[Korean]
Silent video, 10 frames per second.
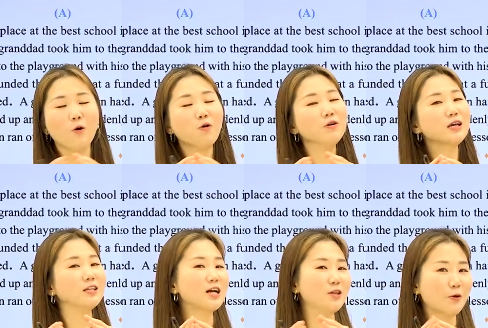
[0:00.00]
호응이
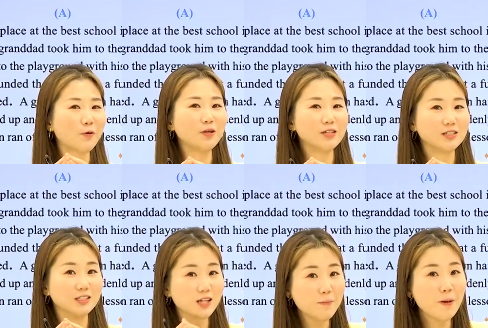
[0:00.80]
잘 되고
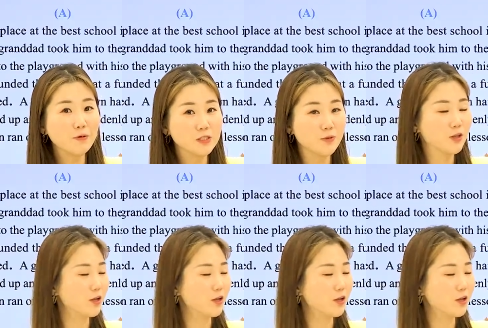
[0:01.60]
있는지를 살펴보시면